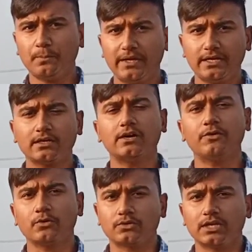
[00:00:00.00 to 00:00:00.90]
मेन
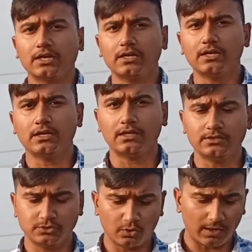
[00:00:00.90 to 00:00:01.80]
कवर होता है
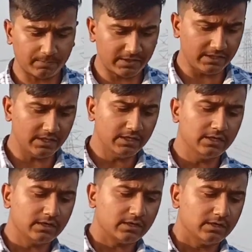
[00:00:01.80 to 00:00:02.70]
जो आपकी
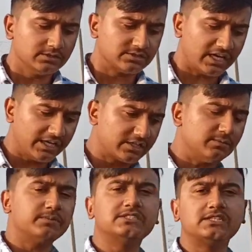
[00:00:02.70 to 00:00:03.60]
शायद
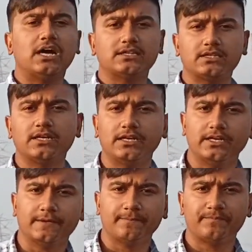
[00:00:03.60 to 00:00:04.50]
कंपनी से आता नहीं
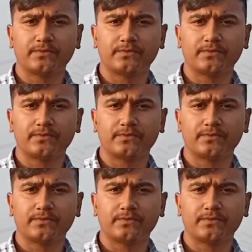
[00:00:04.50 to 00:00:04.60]
है